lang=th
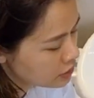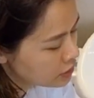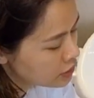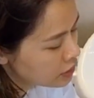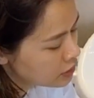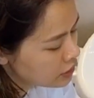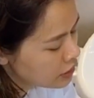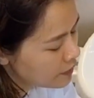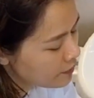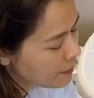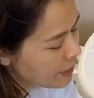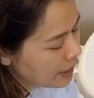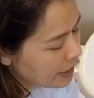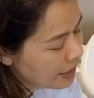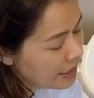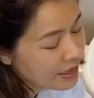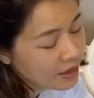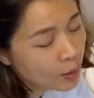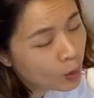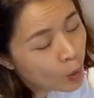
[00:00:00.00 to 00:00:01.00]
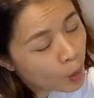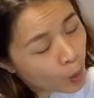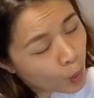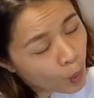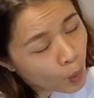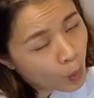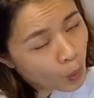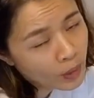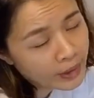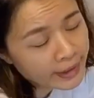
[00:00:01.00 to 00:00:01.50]
ที่เป็นเลขคู่
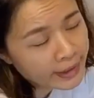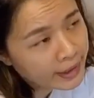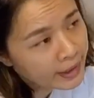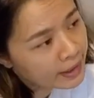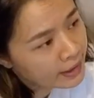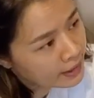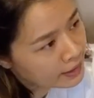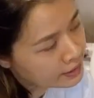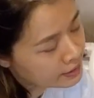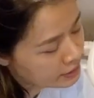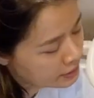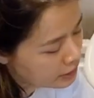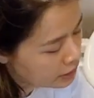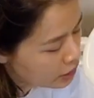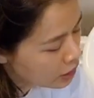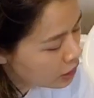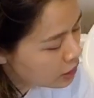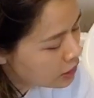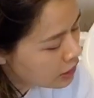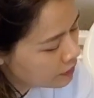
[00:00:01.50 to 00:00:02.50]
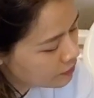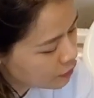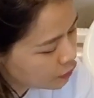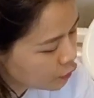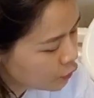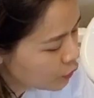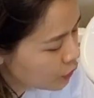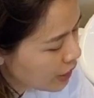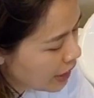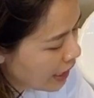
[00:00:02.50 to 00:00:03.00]
นะคะ นี่ก็เดือนมิ
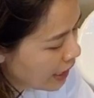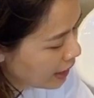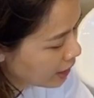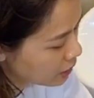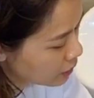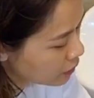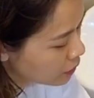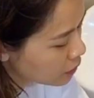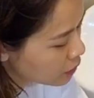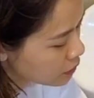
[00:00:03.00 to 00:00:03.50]
ถุนาเนาะ